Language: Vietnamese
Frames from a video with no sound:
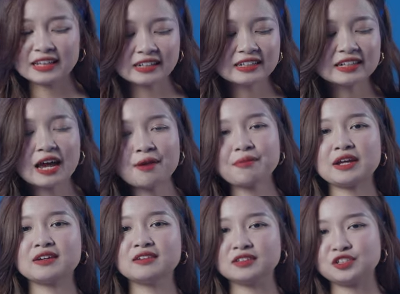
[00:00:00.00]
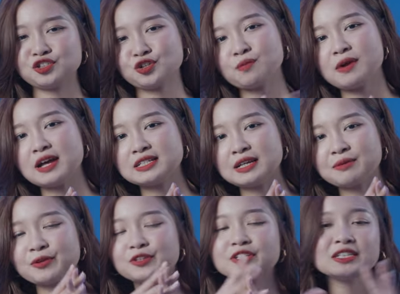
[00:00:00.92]
test game để gửi tới cho các bạn
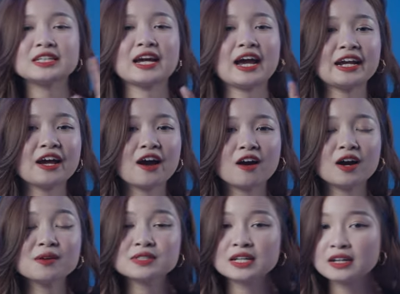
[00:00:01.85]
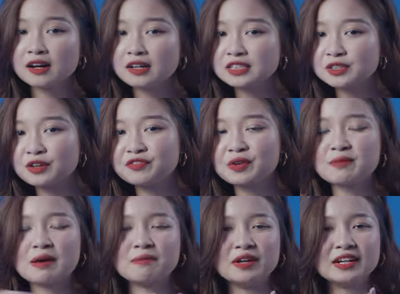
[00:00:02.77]
xem có những gì hay ho hơn dẫn hơn trong cái
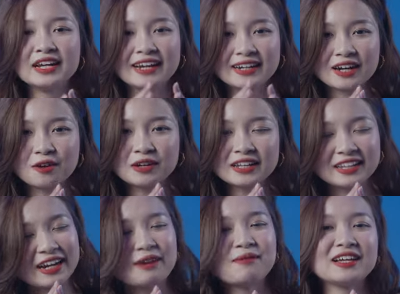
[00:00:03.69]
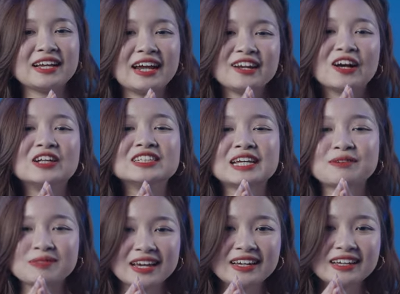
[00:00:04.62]
phiên bản mới này hay không. Nên các bạn hãy đón
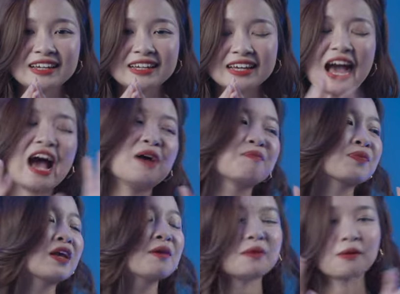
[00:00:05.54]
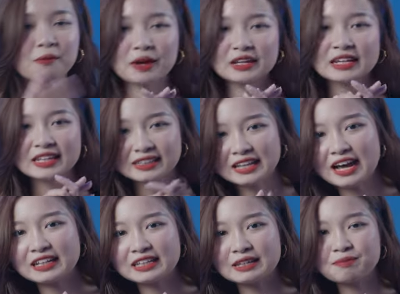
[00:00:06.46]
xem nhé. À, mà quên hiện
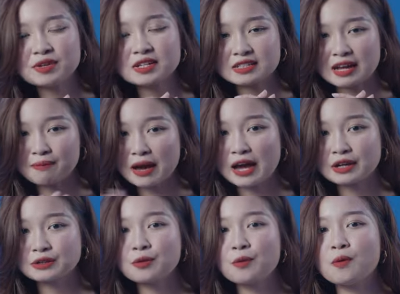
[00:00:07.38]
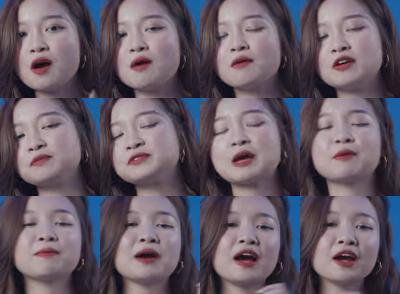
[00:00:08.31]
tại thì mức giá bán của ờ,
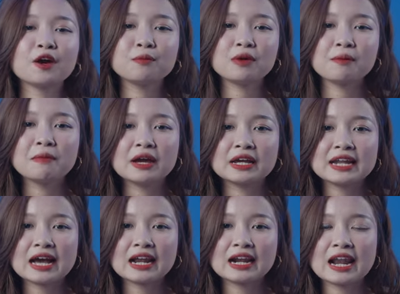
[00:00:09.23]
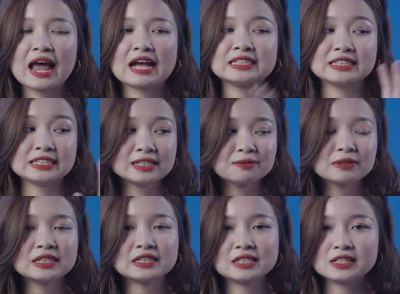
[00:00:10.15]
Cyberpunk 2077 đang là
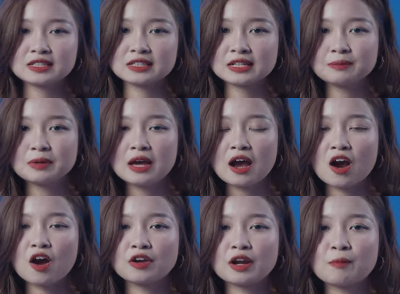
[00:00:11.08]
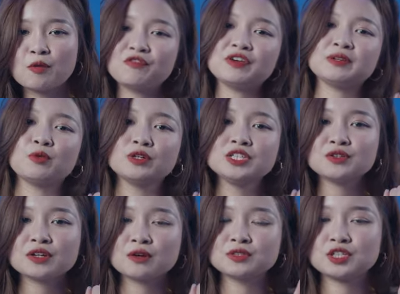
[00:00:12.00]
900 nghìn trên Steam còn là 1,4
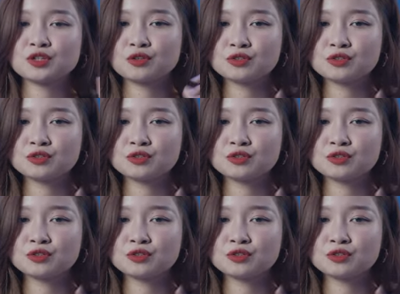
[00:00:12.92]
triệu đồng trên